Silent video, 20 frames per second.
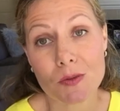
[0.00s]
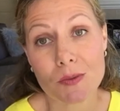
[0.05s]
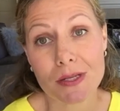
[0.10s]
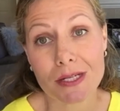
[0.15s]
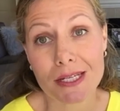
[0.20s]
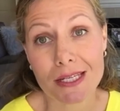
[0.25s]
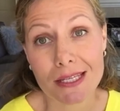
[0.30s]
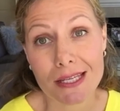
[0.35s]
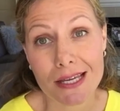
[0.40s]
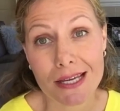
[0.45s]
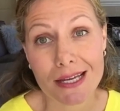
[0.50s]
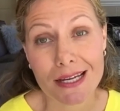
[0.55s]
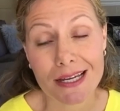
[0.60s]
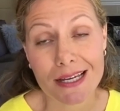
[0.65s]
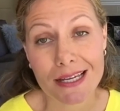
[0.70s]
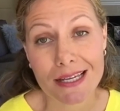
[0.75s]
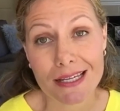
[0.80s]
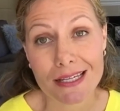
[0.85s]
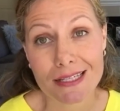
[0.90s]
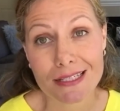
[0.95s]
y vainilla
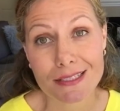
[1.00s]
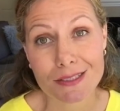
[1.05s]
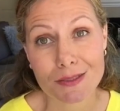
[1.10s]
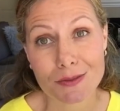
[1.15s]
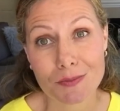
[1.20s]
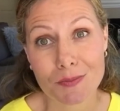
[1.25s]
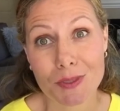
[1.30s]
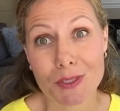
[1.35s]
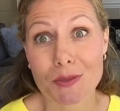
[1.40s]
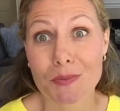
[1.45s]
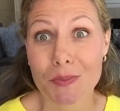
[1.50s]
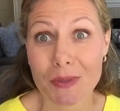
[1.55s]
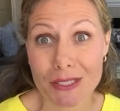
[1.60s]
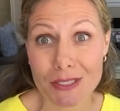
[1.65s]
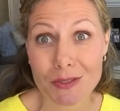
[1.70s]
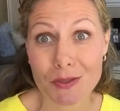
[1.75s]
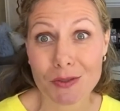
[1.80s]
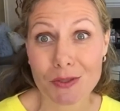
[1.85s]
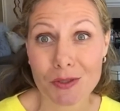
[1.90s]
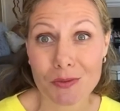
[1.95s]
es mi
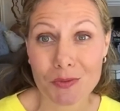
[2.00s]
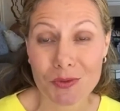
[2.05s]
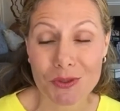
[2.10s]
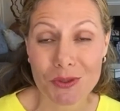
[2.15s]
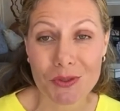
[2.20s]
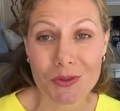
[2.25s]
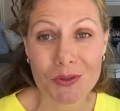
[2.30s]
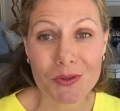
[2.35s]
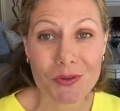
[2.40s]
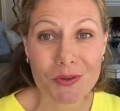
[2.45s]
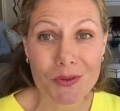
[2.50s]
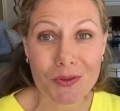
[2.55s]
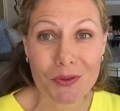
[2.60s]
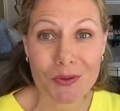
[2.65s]
espacio en el mundo